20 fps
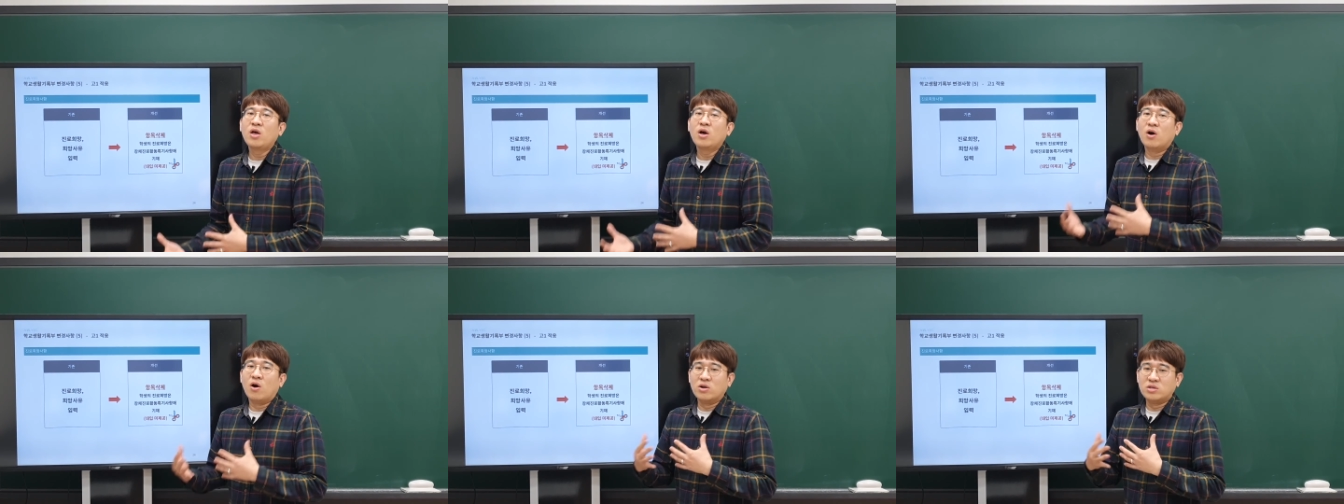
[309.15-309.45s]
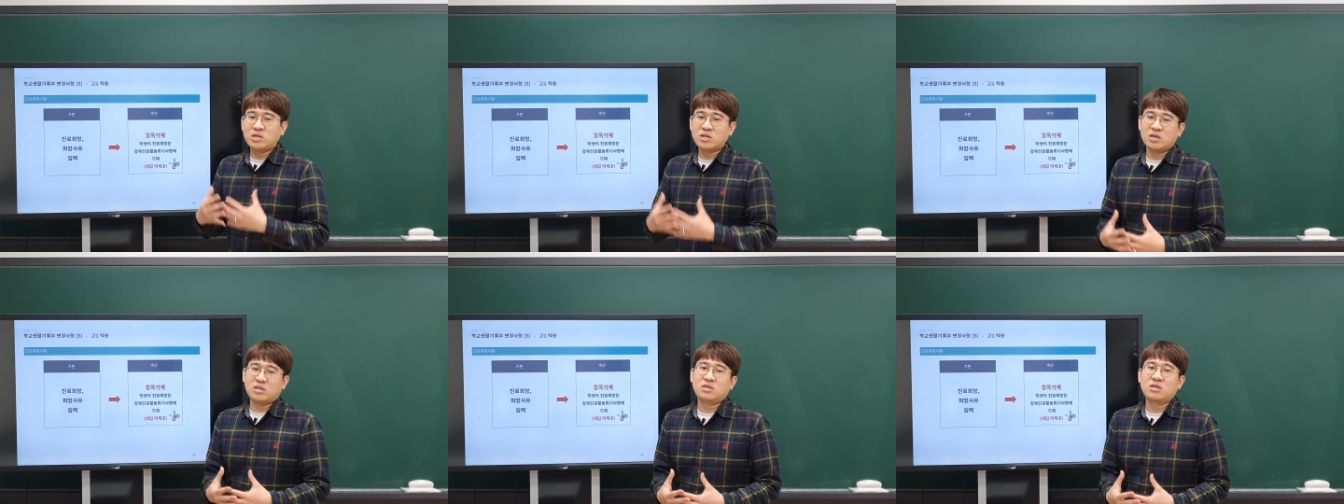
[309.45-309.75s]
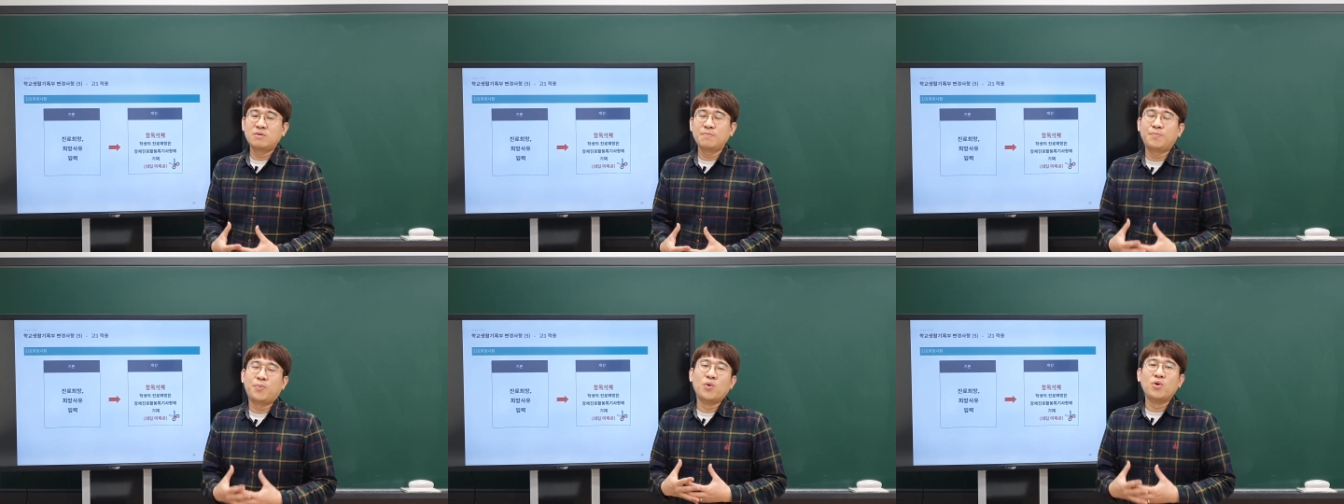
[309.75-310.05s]

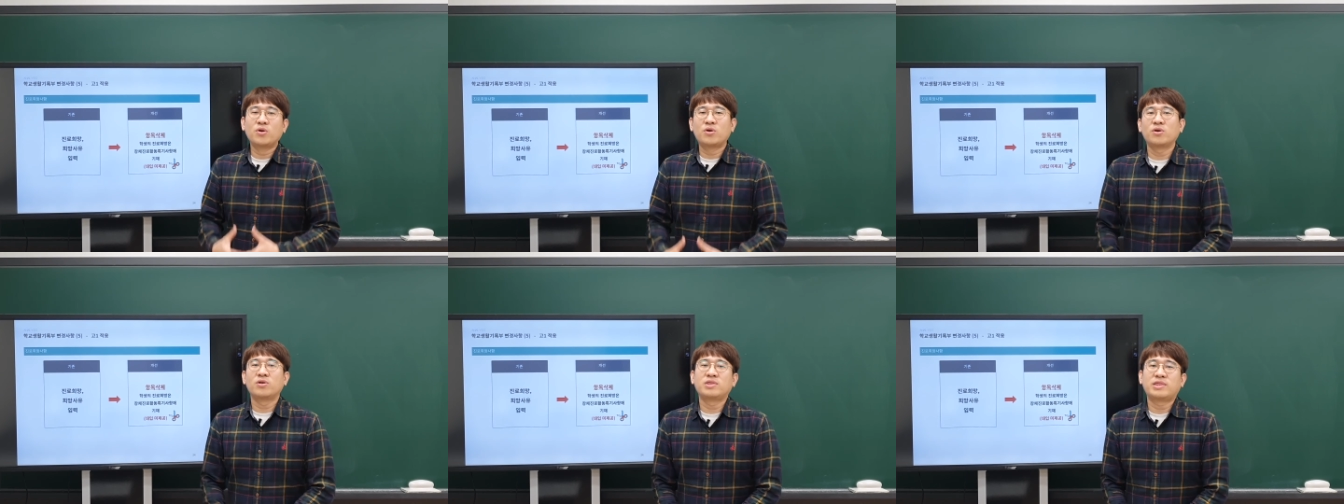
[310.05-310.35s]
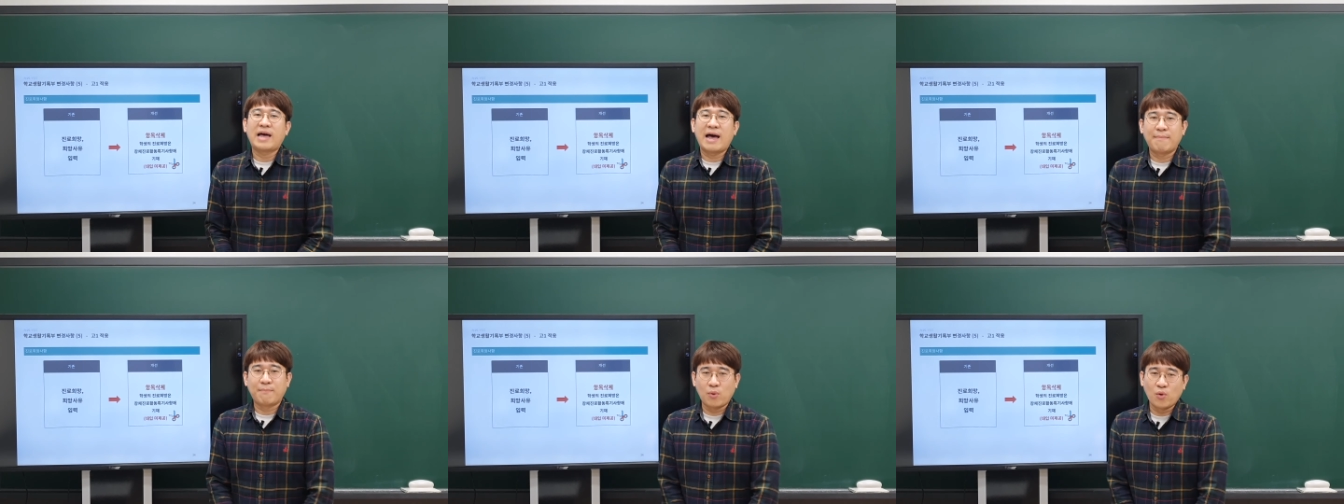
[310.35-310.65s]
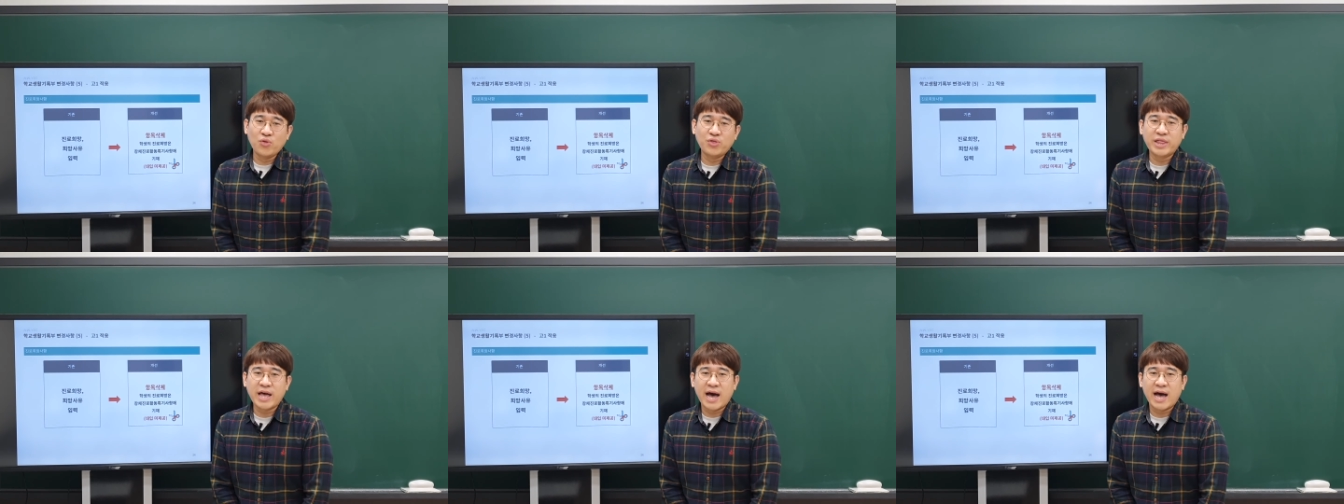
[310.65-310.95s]
어쨌든 볼 건 다
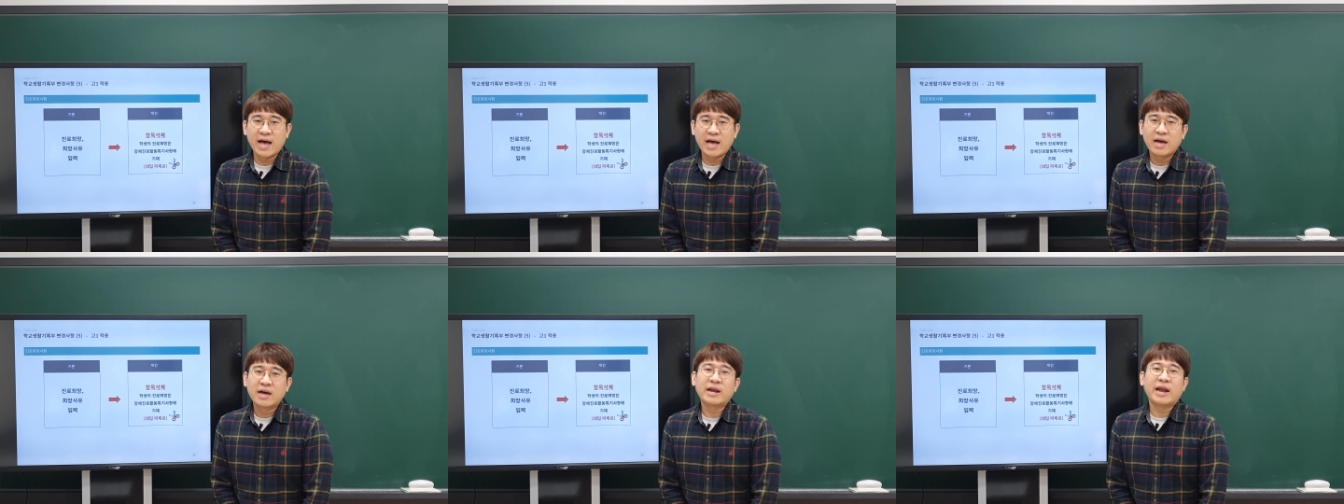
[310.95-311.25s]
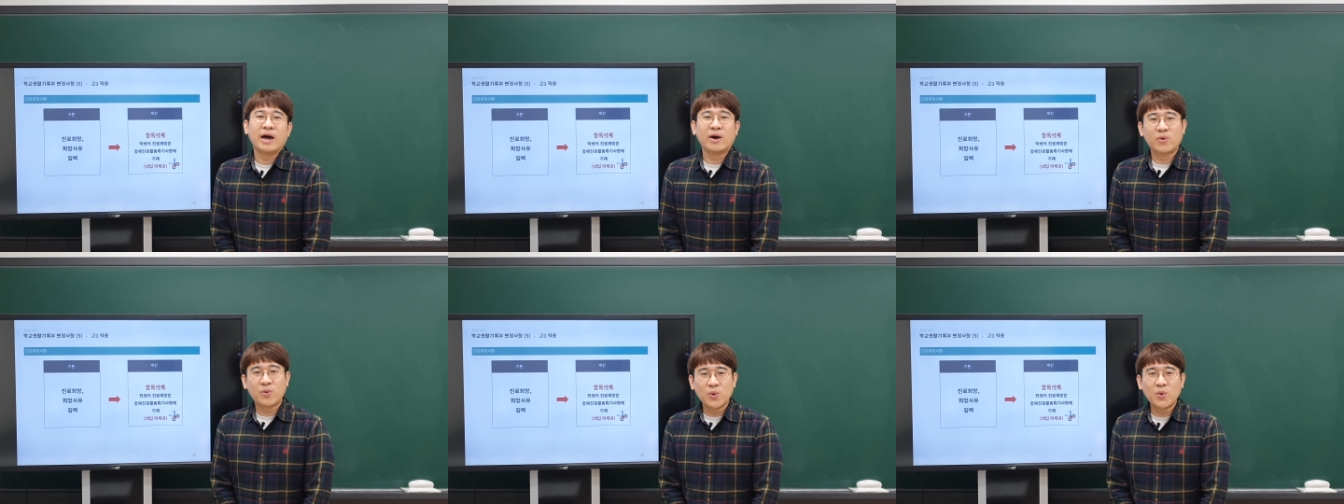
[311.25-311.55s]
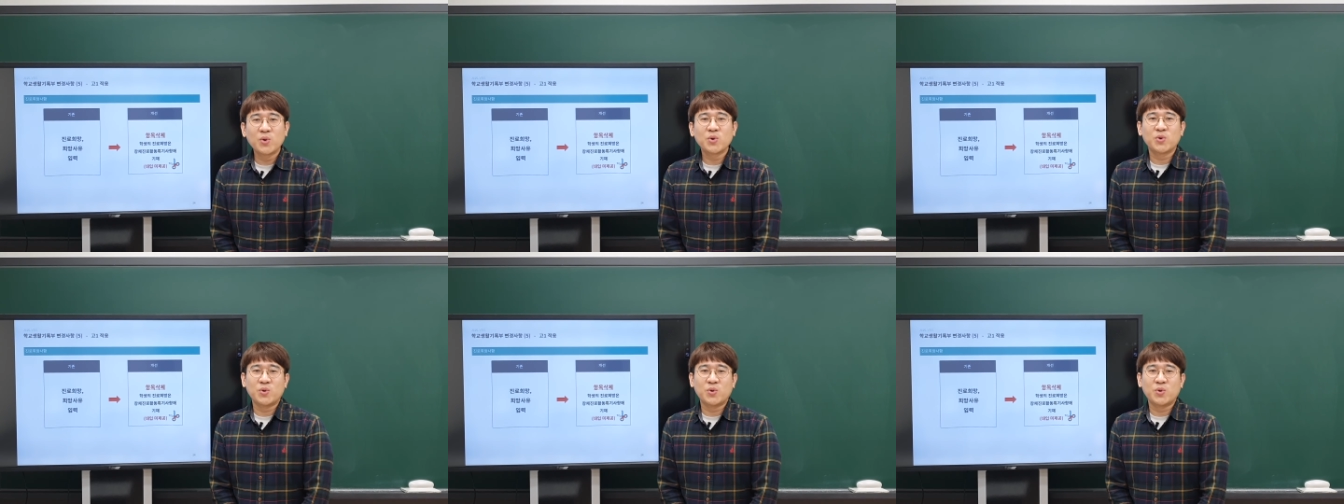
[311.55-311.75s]
본다라고